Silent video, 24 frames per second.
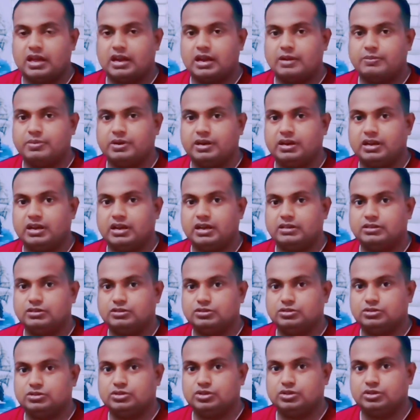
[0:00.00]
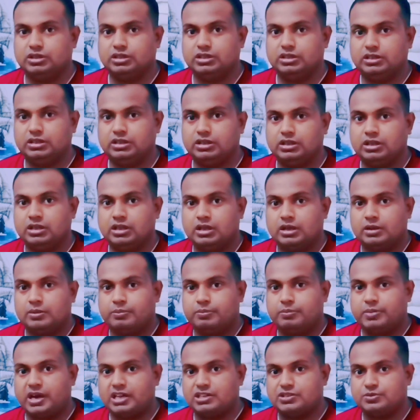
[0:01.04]
আর আপনারা যদি
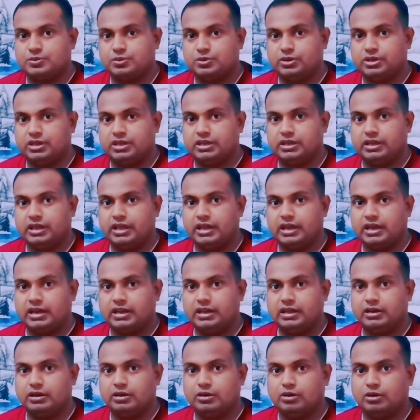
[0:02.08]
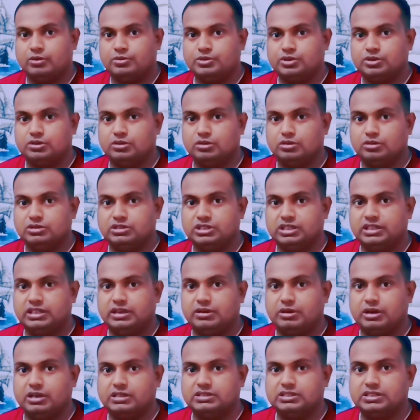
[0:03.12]
পাসপোর্টে এখানে অপশনগুলো যে
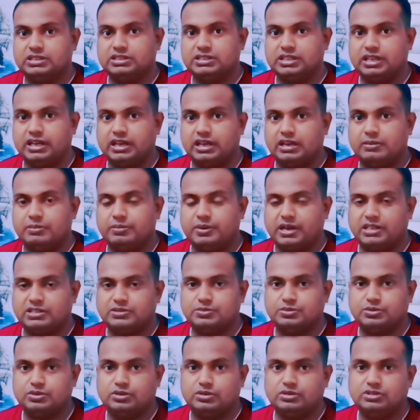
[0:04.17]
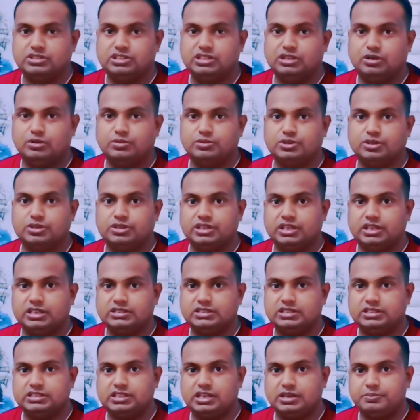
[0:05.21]
দেওয়া আছে সেইখানে পাসপোর্ট যে অপশনটি
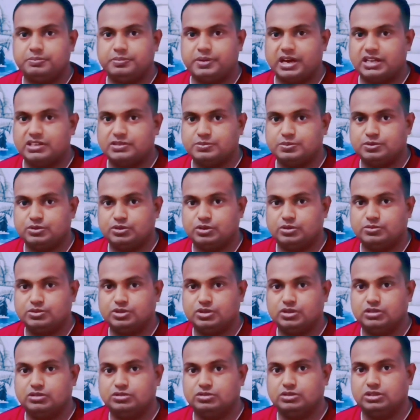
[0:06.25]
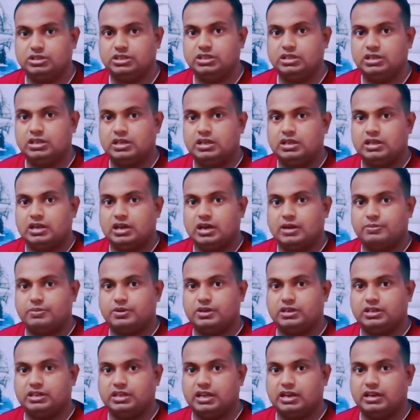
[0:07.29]
আছে সেই পাসপোর্ট অপশনে যদি
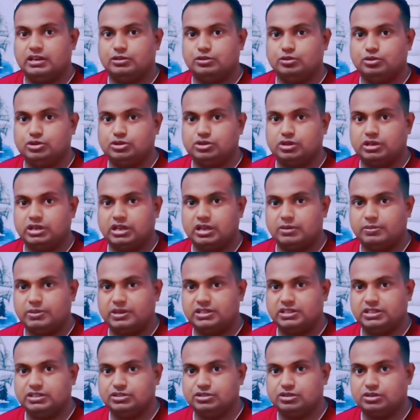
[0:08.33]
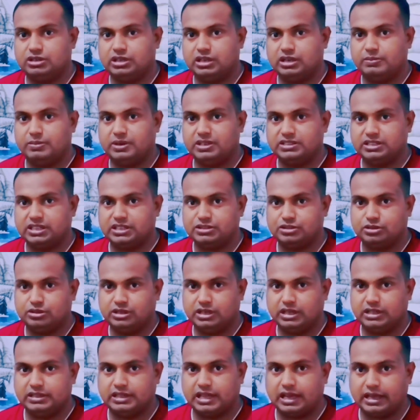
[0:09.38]
আপনার রিয়ালের দুইশো রিয়াল বা তিনশো রিয়াল বা চারশো
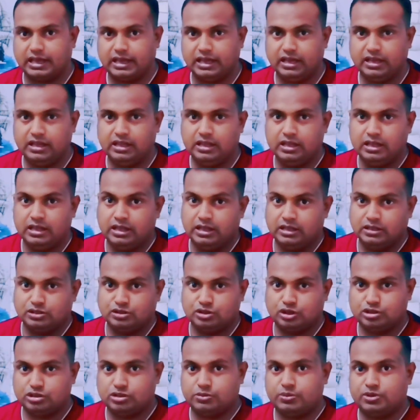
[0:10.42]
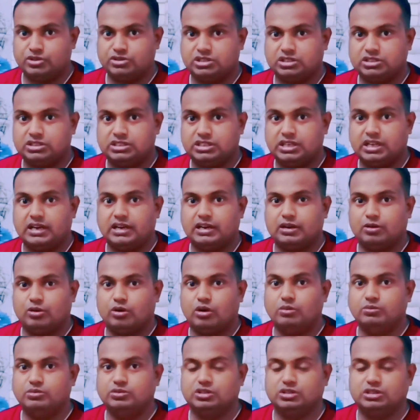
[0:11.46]
রিয়াল থাকে ছয়শো পঞ্চাশ রিয়ালের
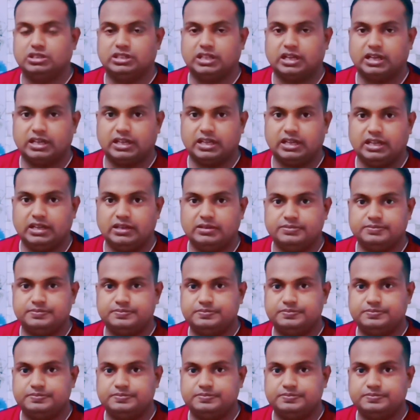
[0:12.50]
কম যদি থাকে